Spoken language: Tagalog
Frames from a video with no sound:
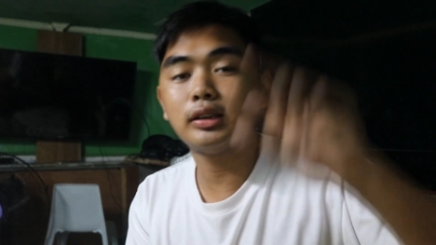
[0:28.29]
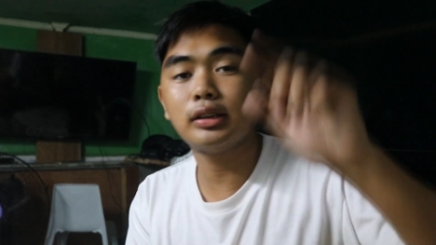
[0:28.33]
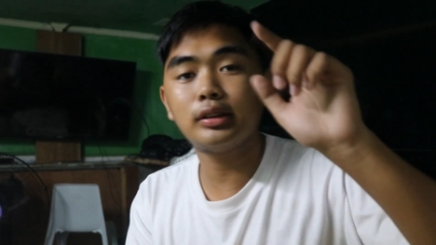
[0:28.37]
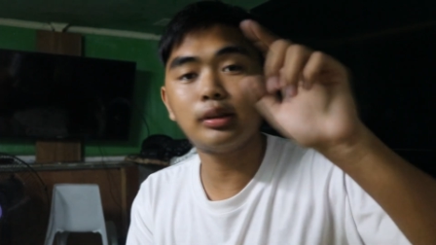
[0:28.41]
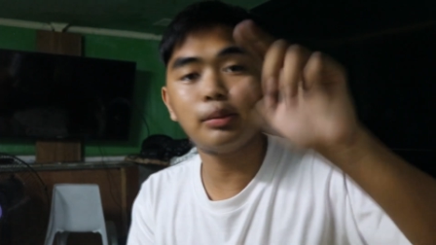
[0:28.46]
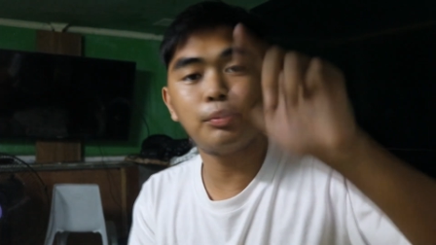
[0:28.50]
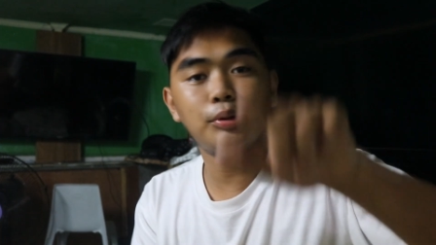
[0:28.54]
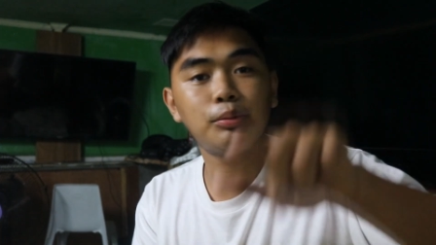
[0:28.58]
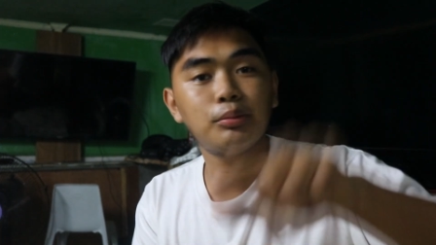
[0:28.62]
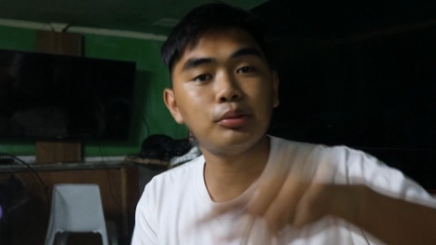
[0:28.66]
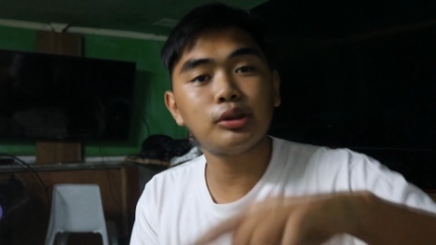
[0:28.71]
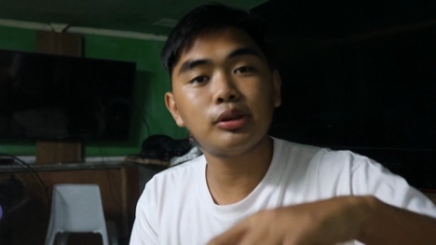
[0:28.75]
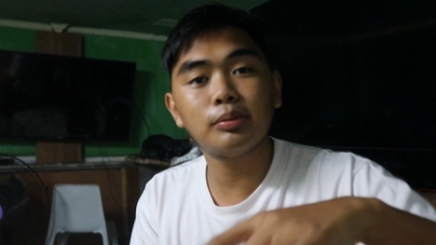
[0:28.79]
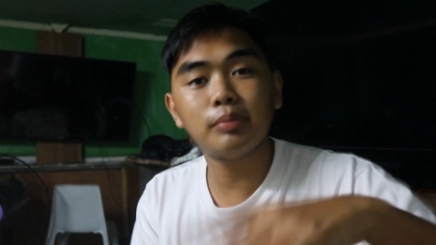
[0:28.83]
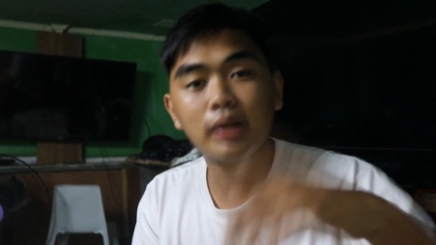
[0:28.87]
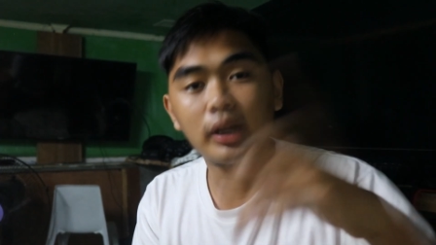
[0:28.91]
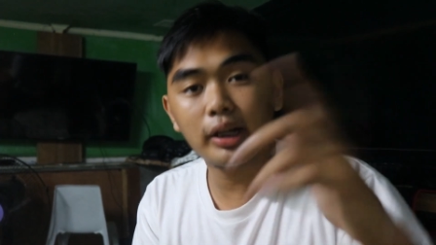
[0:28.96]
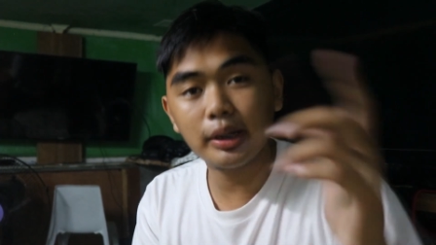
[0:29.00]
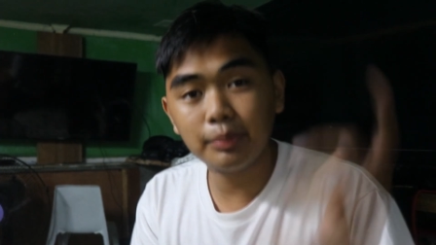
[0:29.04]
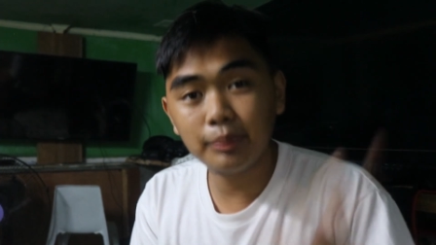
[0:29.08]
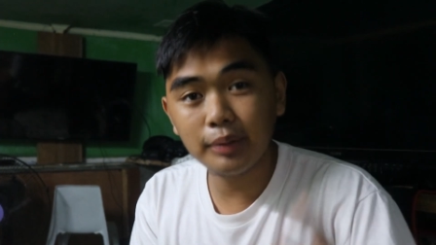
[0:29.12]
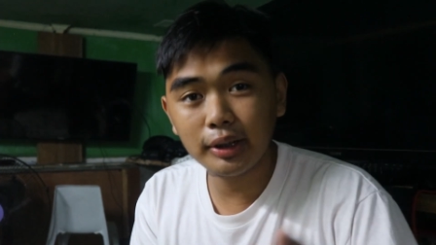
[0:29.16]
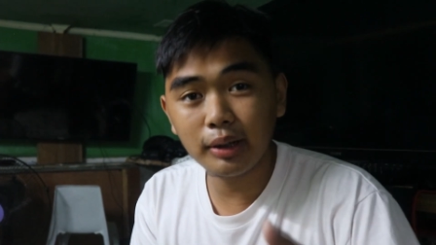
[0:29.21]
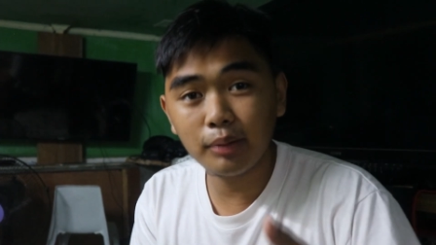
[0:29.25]
tas sabi mo sa
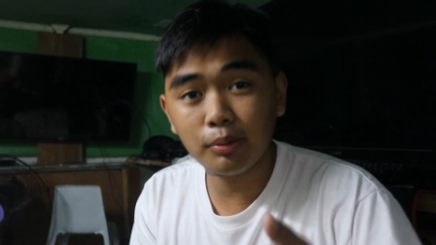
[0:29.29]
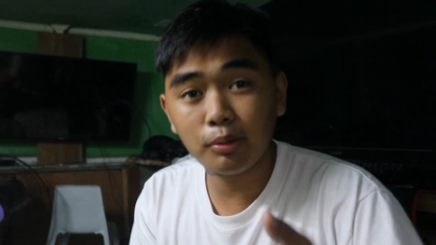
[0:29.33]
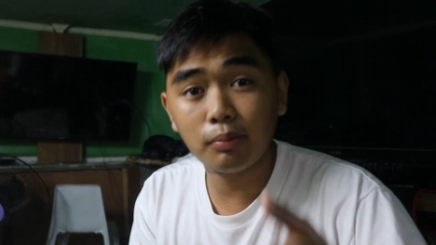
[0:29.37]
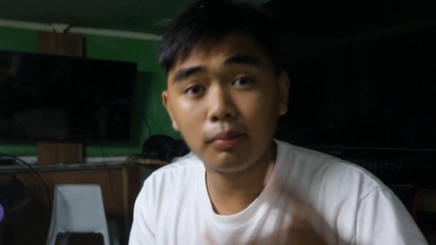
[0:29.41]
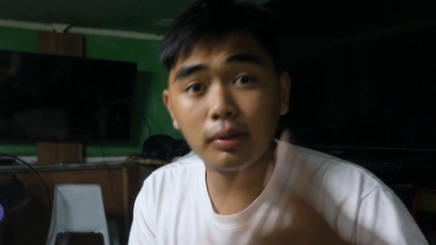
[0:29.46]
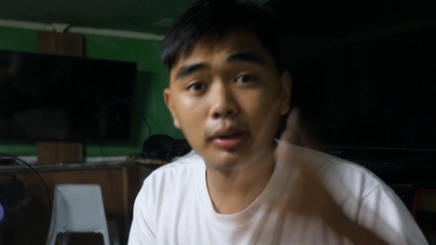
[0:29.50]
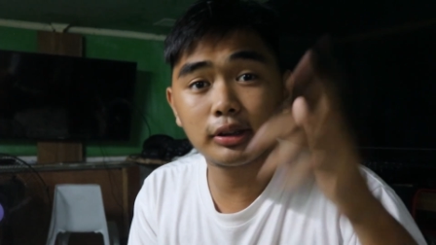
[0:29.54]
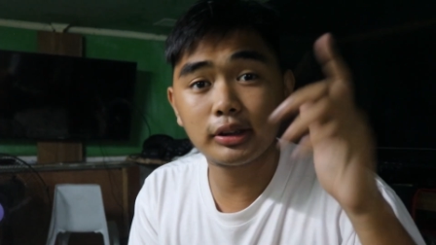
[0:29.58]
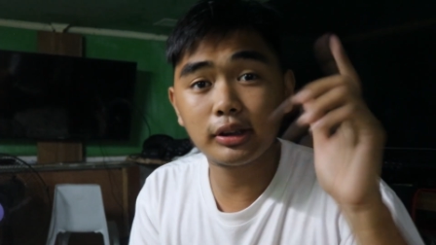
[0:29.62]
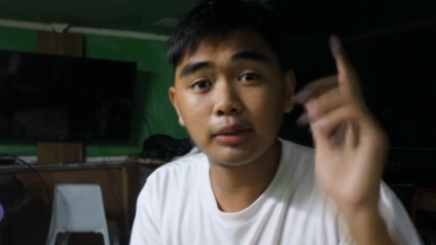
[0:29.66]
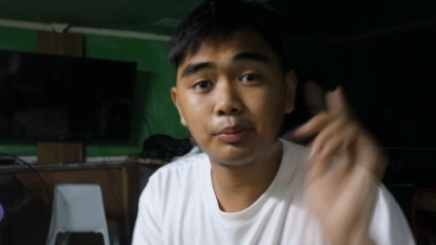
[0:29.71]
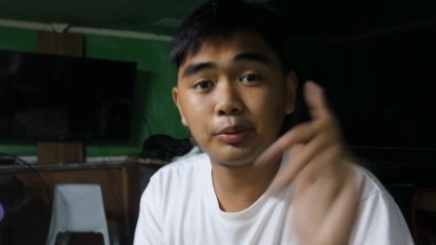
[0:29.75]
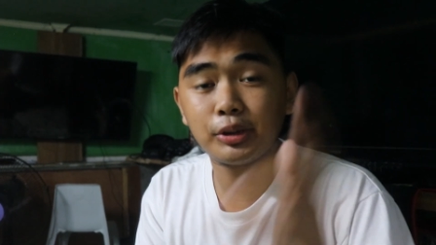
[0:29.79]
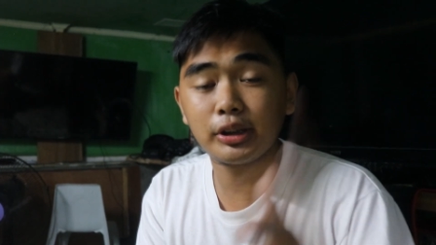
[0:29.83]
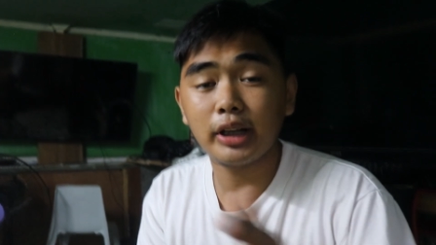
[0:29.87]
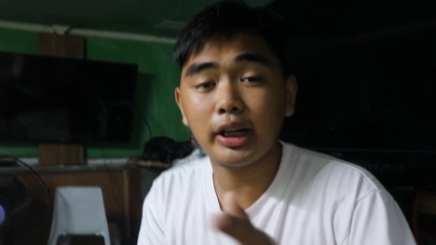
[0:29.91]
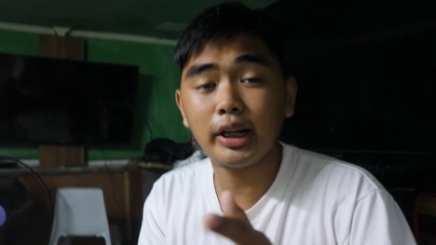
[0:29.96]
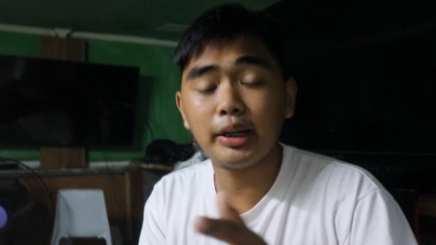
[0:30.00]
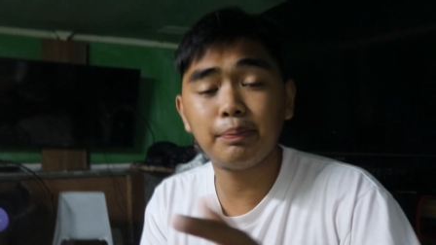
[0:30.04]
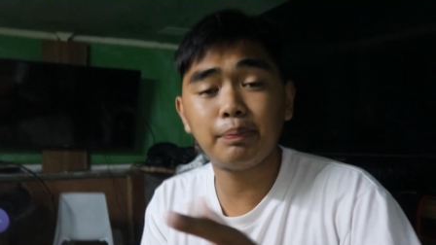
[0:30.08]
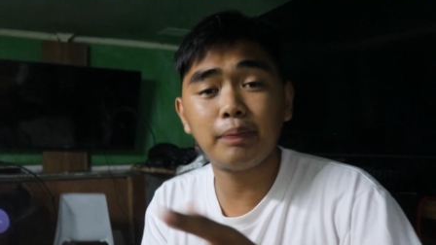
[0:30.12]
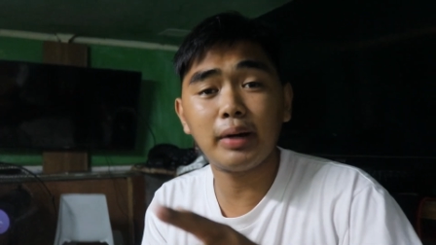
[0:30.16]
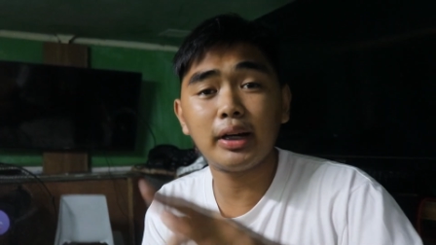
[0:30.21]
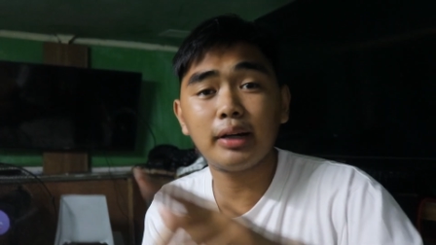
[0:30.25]
mga kaibigan mo
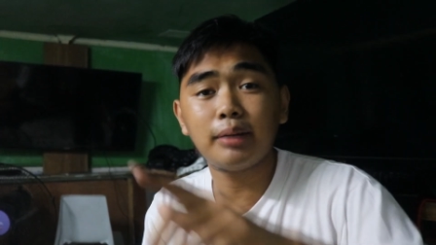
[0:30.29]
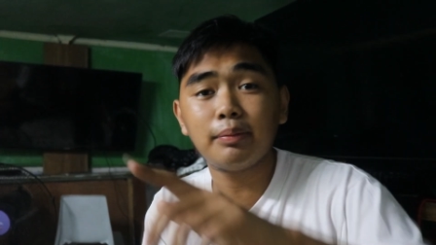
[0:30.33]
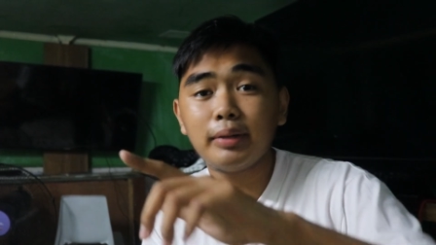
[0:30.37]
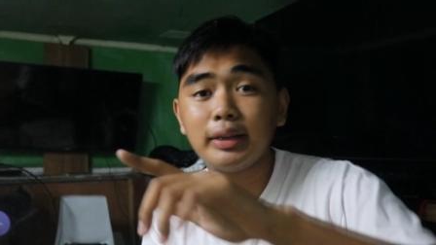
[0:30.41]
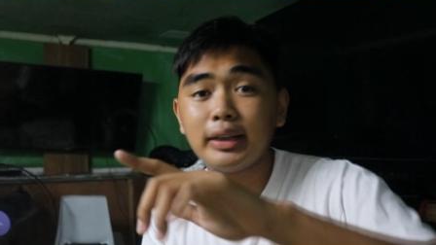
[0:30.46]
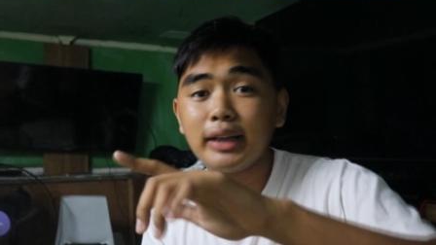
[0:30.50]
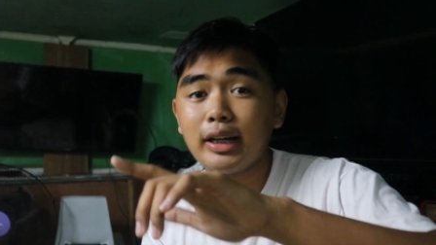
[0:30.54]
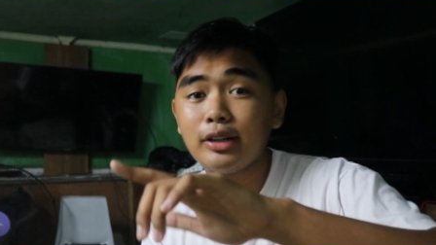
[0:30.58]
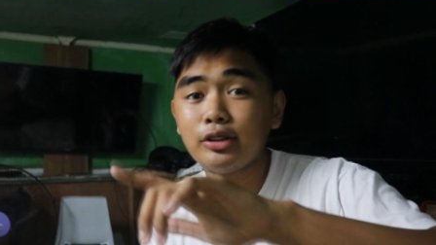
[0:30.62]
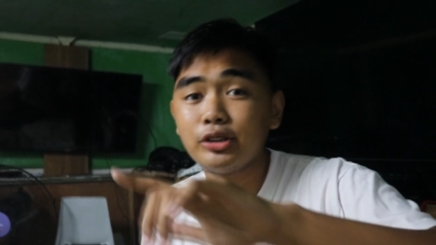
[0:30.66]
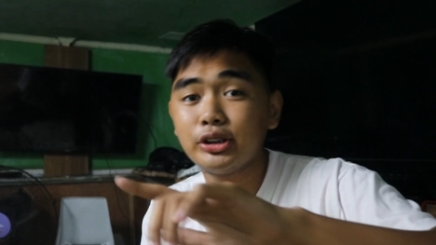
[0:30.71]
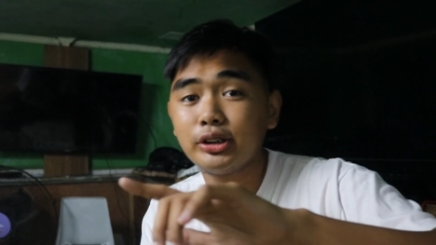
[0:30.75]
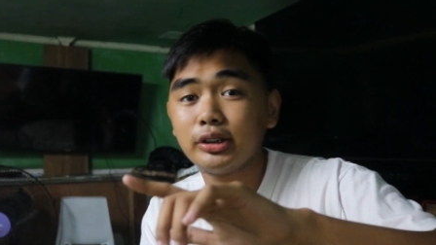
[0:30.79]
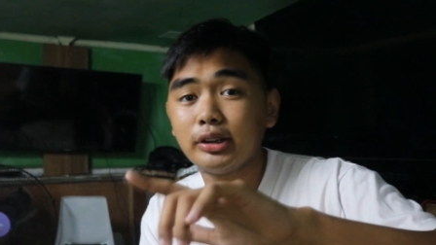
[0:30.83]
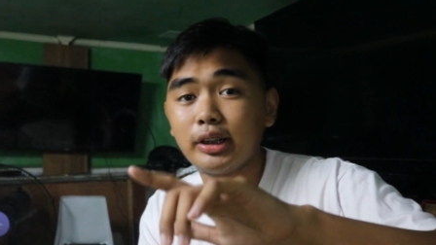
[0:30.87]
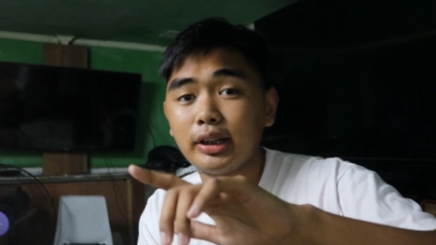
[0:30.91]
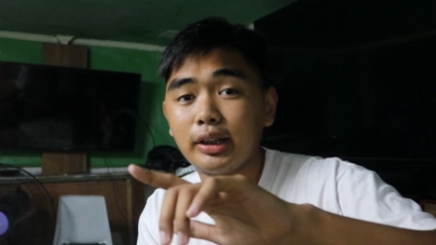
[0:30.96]
mag-subscribe para manalo,